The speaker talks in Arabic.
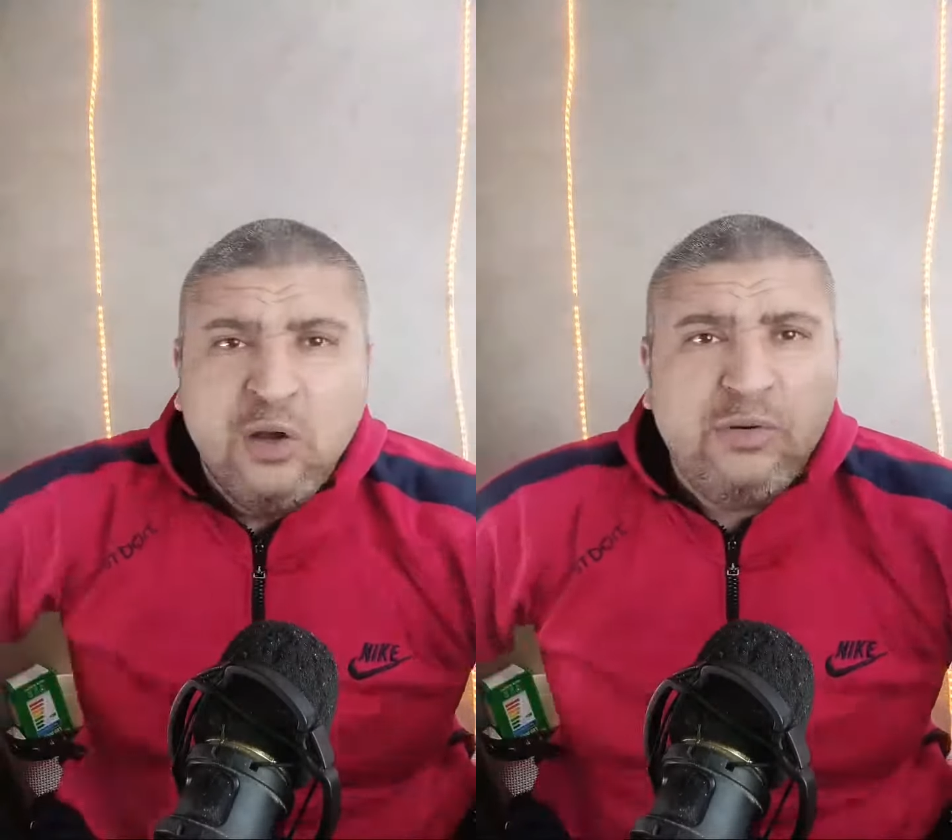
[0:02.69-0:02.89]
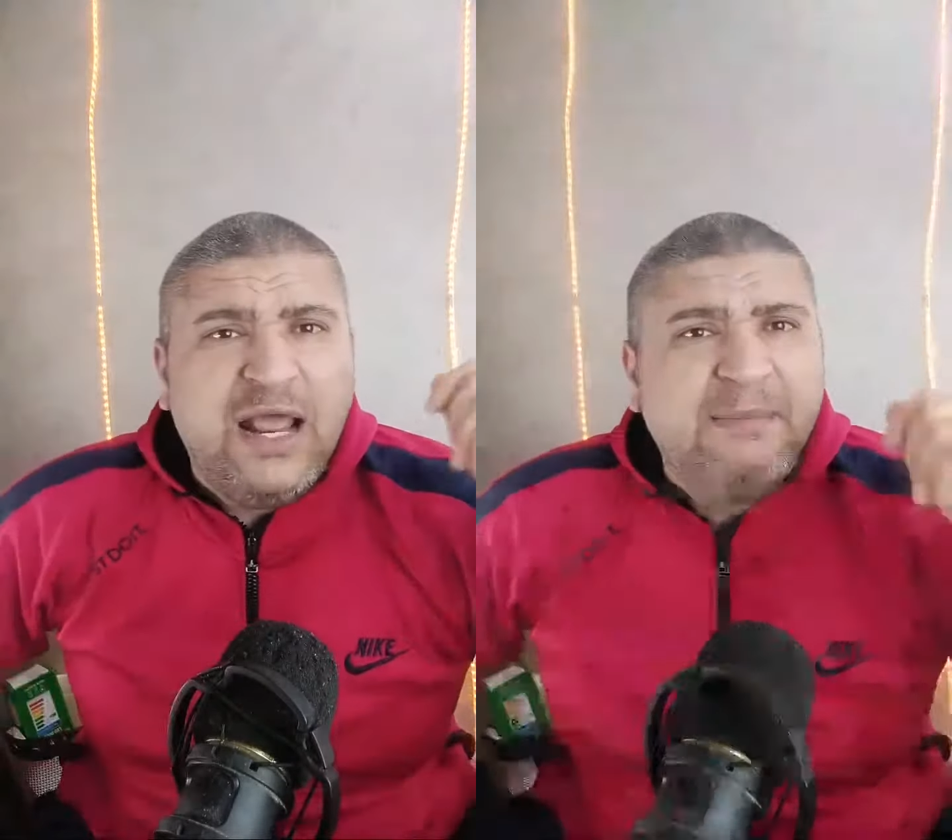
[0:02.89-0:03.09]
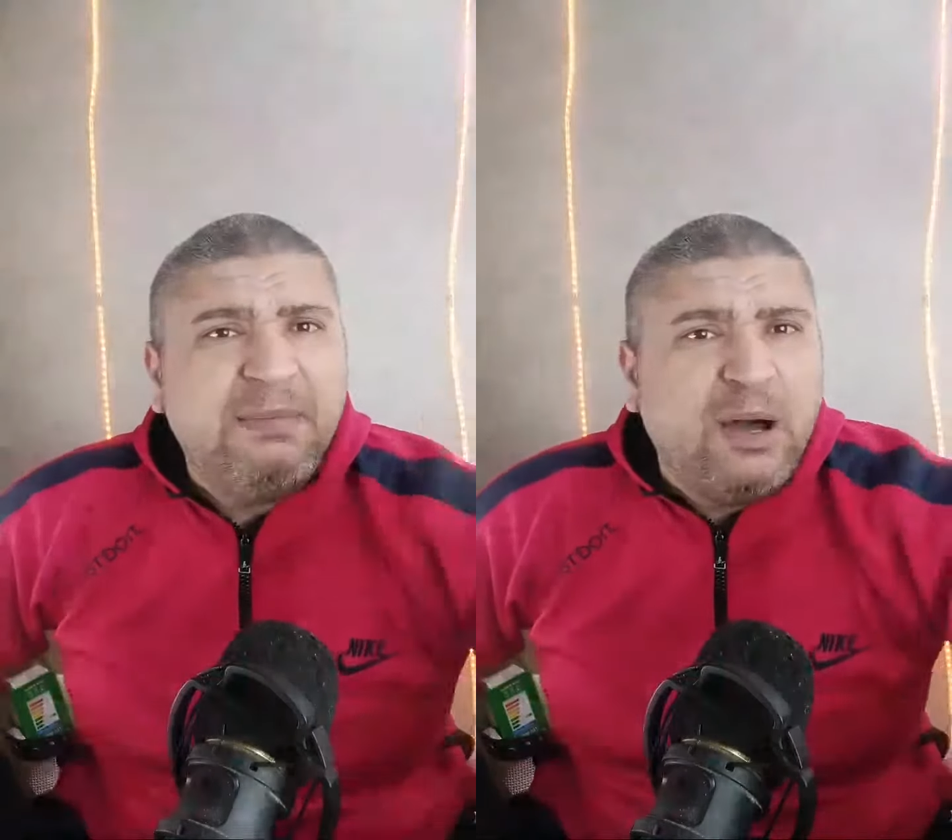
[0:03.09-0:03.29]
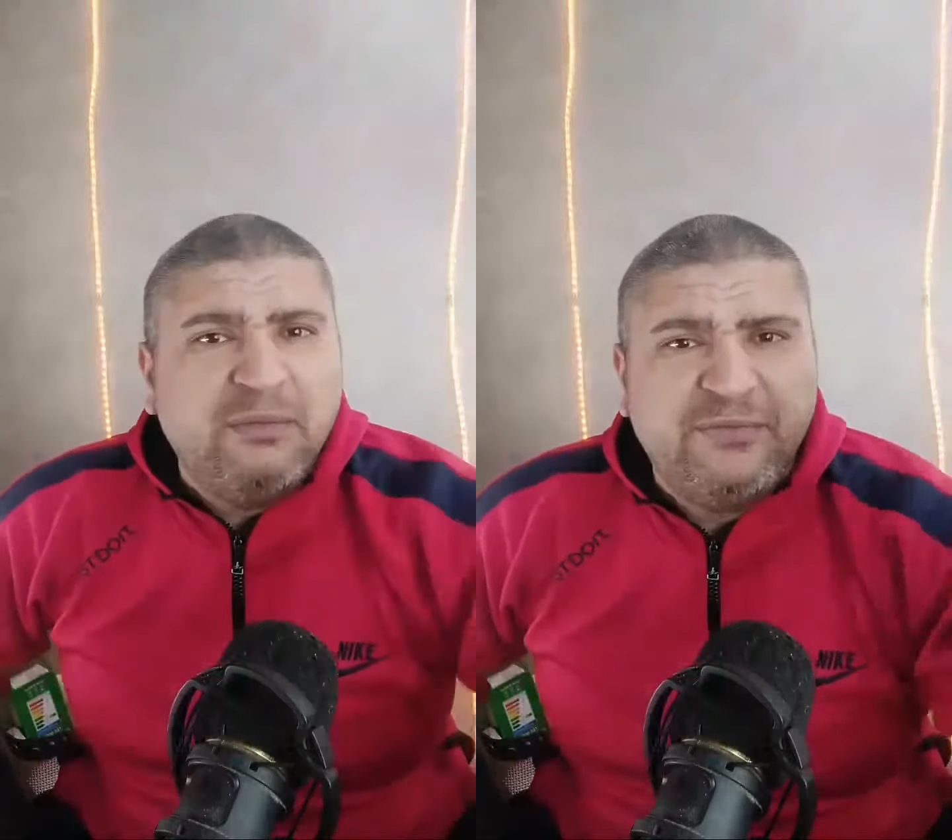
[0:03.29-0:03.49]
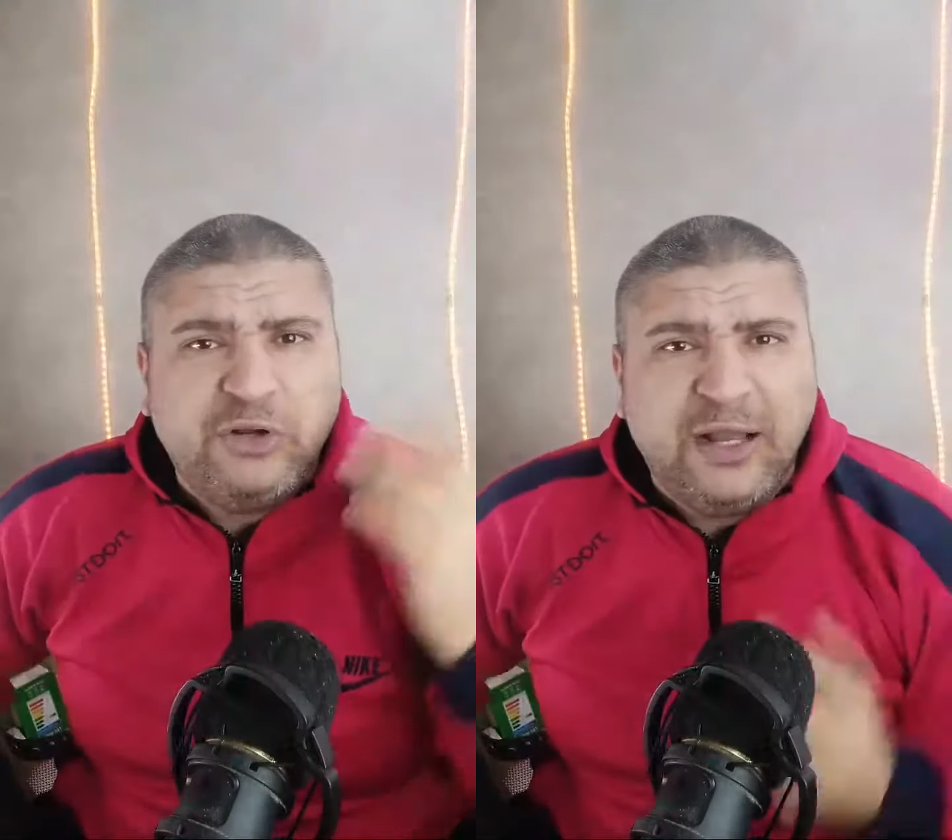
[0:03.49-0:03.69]
ونعمل
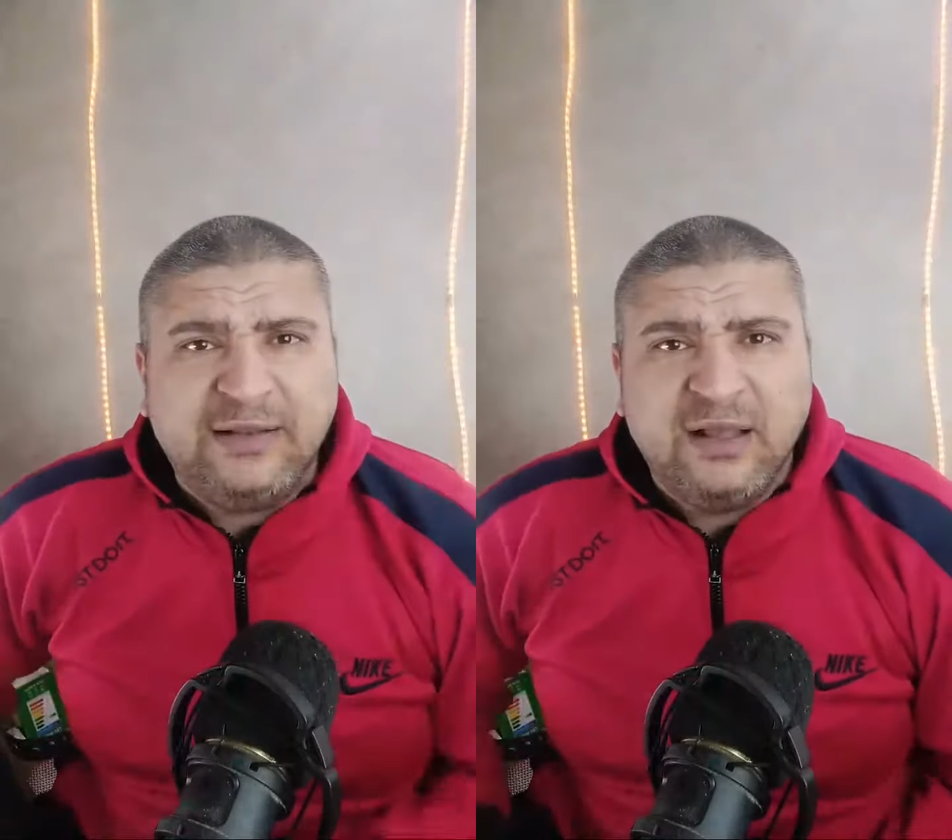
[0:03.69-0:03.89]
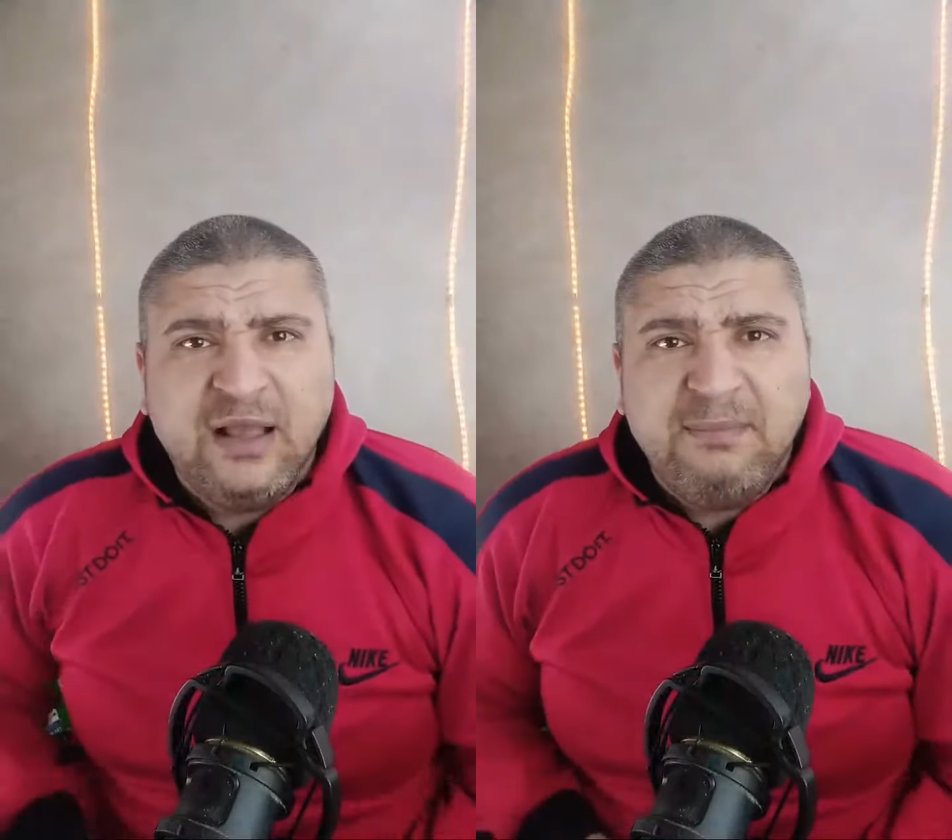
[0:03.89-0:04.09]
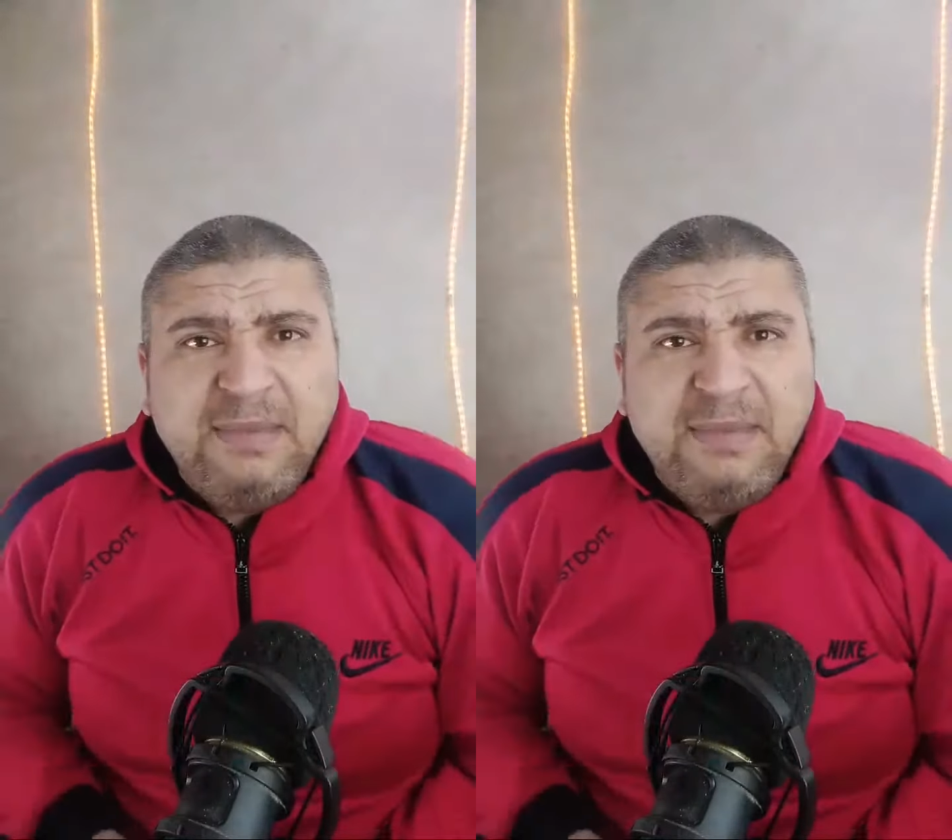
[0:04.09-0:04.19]
معاهم فيديوهات